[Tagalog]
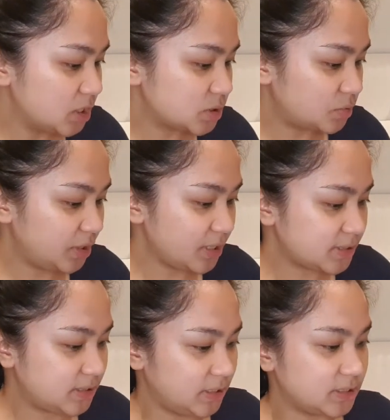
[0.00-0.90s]
So,
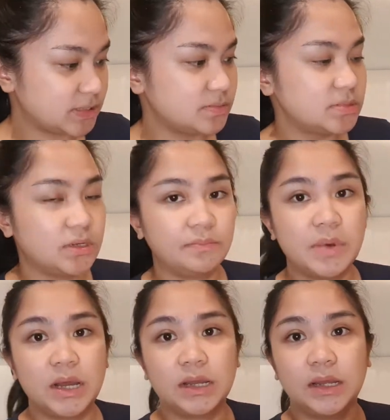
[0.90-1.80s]
next is
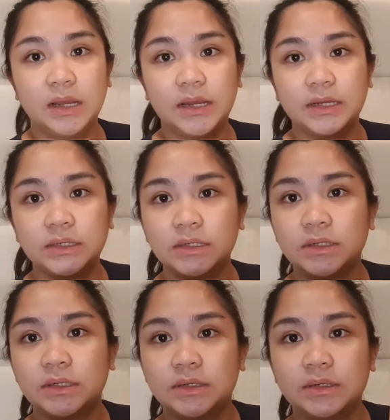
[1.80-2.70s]
mga,
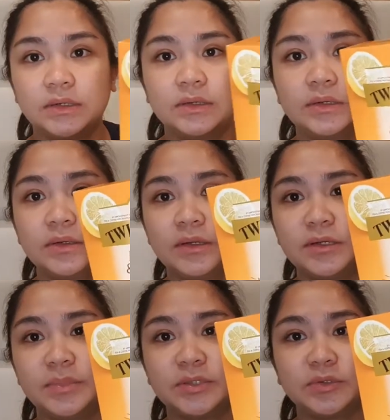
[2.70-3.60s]

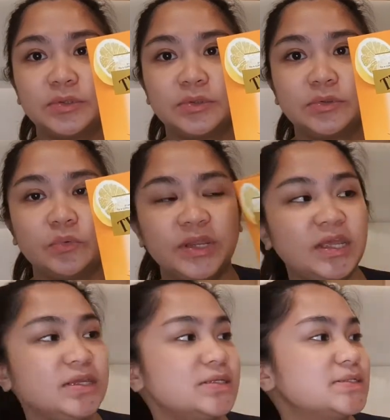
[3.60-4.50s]
ano ba to?
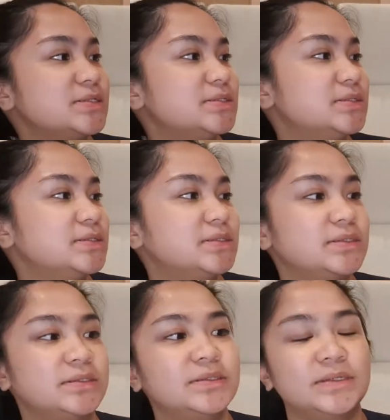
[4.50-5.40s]
Twinings?
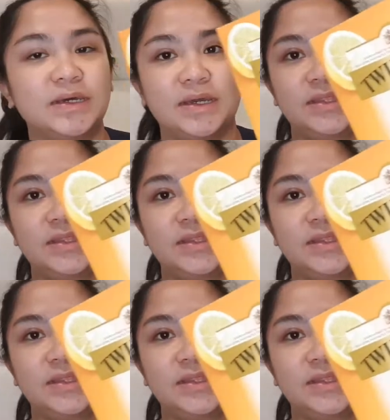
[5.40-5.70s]
I